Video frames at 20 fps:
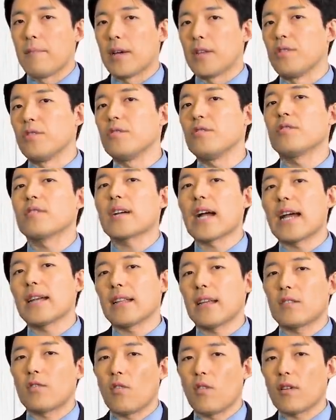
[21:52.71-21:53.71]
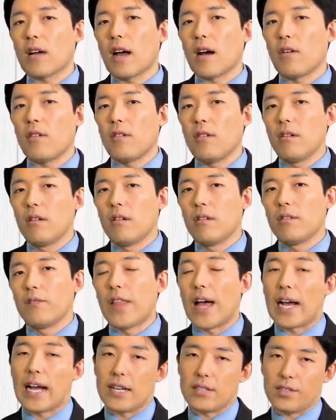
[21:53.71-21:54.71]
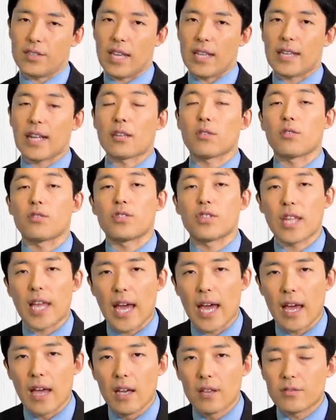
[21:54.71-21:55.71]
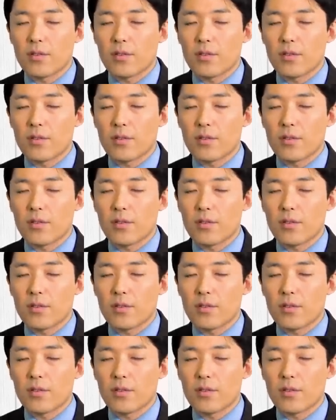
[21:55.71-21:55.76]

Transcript: まあ、有害な動画を流していたとして、